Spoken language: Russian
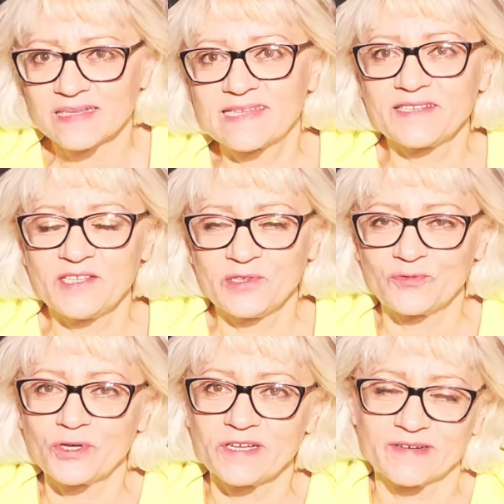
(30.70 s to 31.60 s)
задний
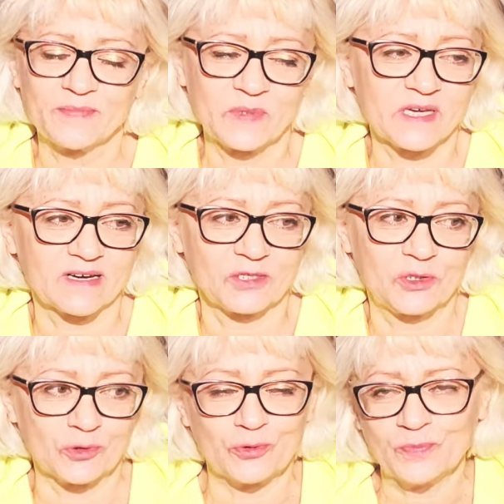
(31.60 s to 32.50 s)
дворик. Я
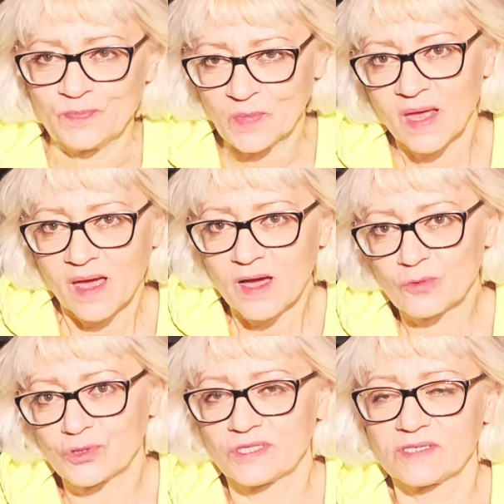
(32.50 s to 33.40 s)
хочу
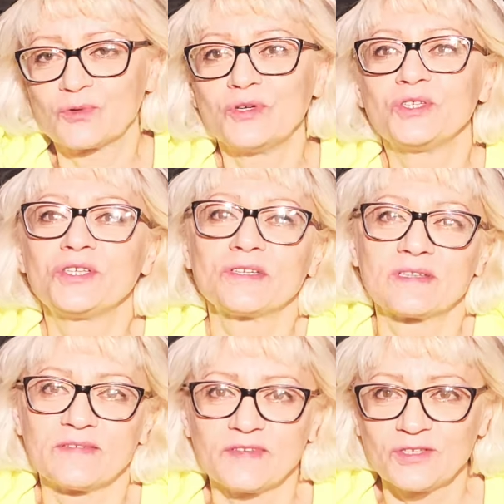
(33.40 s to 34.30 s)
уже закончить
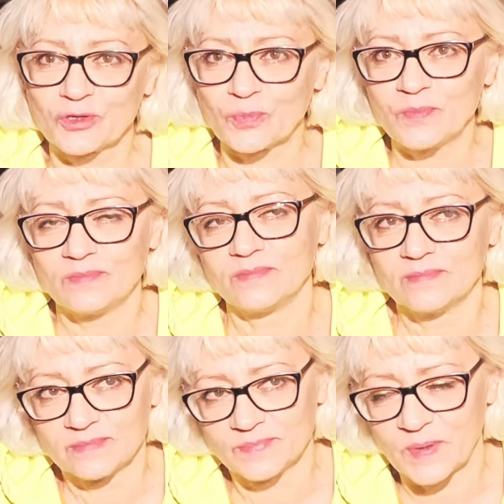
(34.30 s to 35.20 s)
это видео
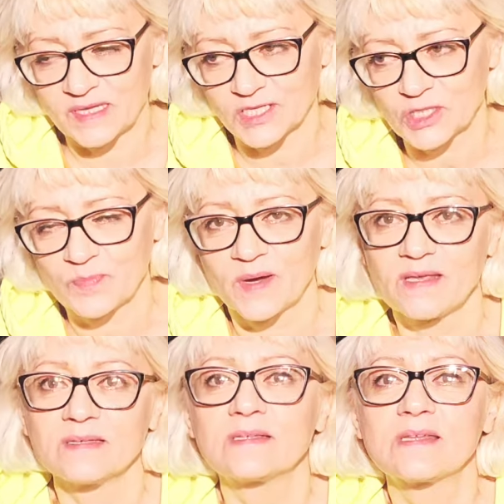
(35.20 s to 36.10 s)
по нашей
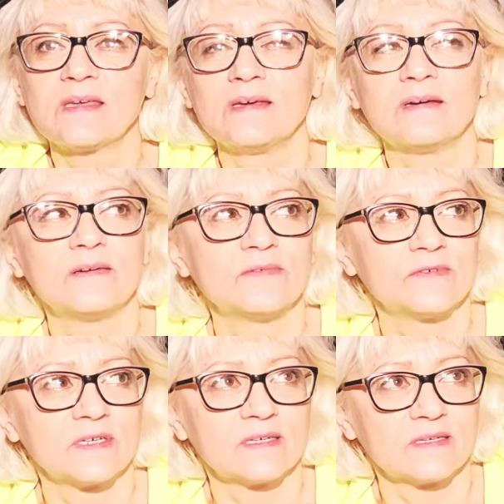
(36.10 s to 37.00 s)
поездке
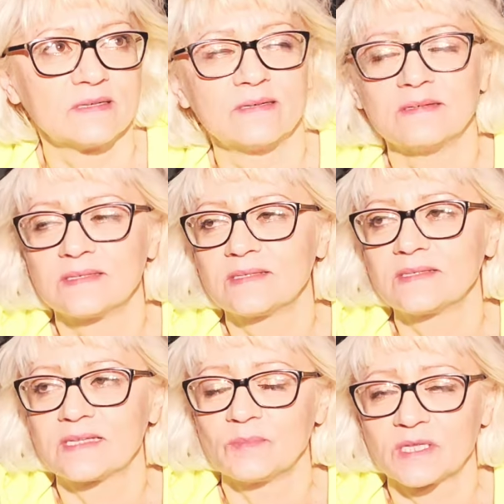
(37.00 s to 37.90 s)
в э,
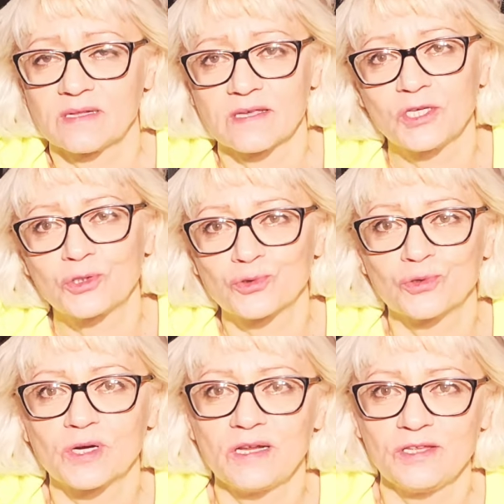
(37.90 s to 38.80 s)

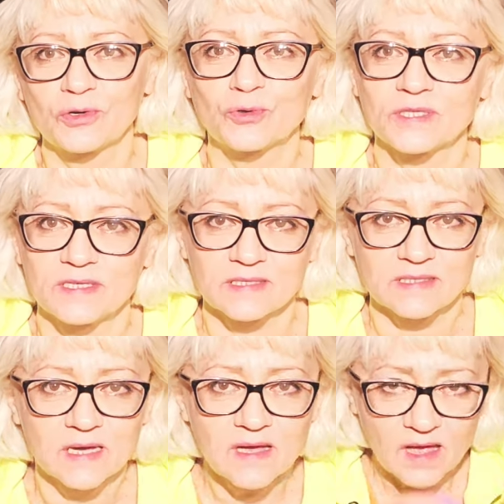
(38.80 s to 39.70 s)
стоматологическую клинику здесь,
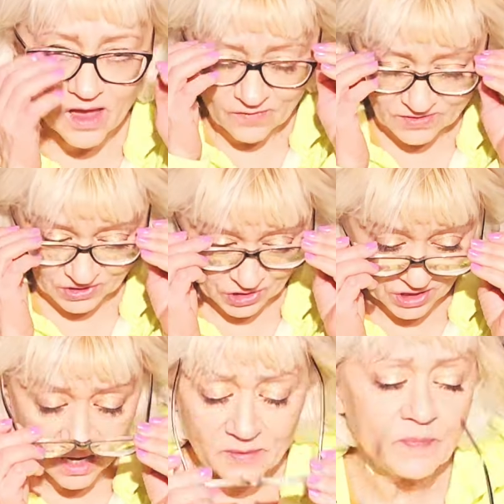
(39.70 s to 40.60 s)
в
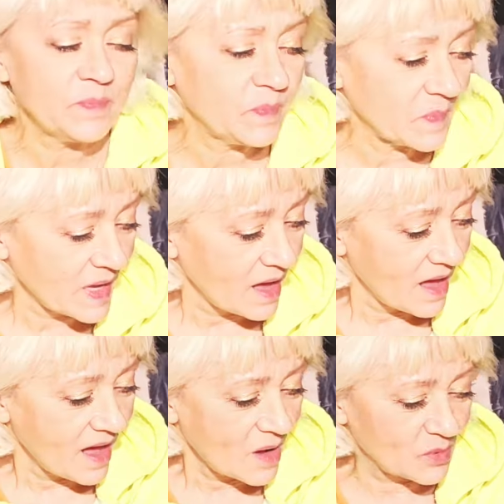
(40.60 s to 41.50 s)
США.
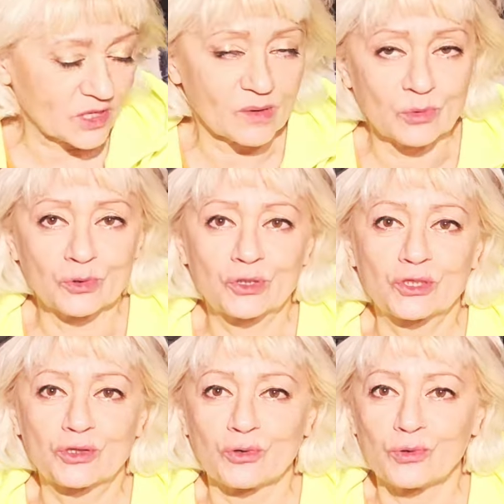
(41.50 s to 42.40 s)
Потому
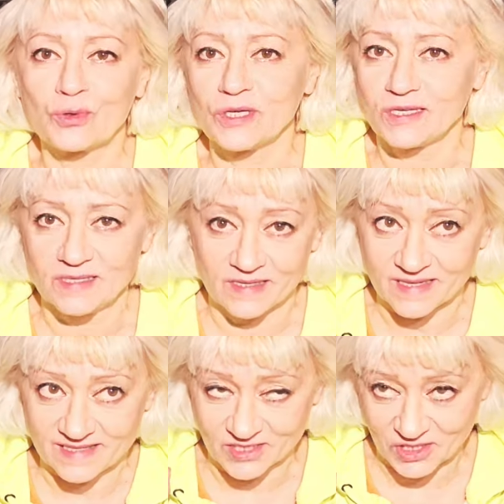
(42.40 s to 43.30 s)
что если
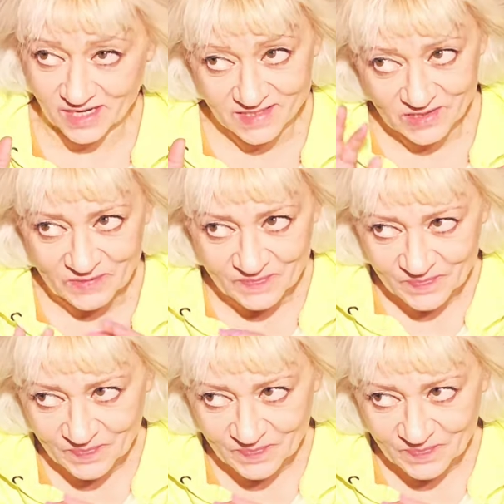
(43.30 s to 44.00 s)
я сейчас